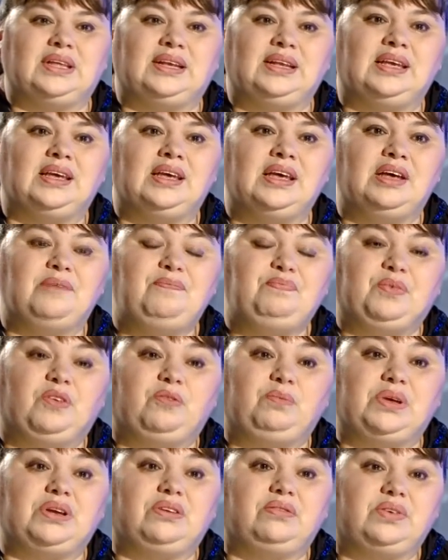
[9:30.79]
Они
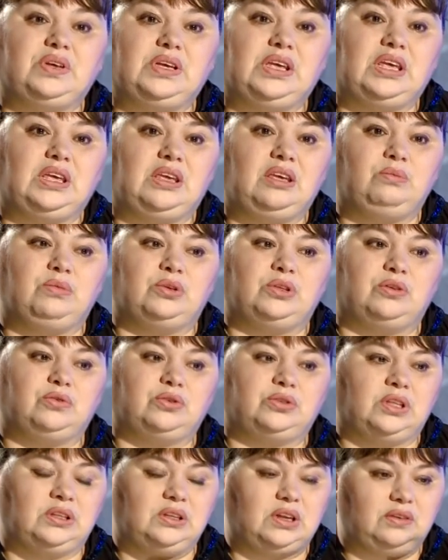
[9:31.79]
впервые именно
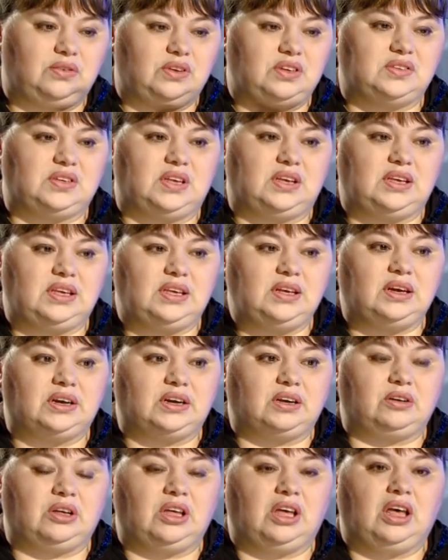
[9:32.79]
вот на Дельфийских
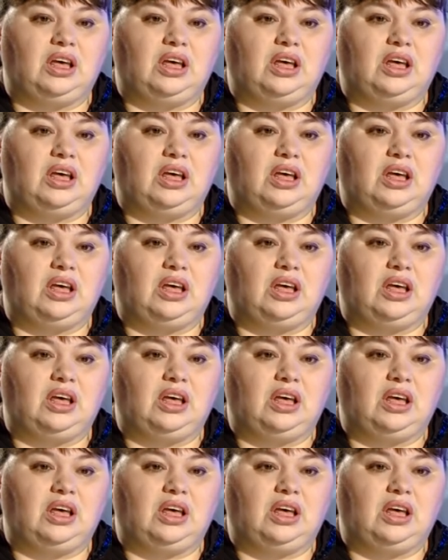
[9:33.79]
играх,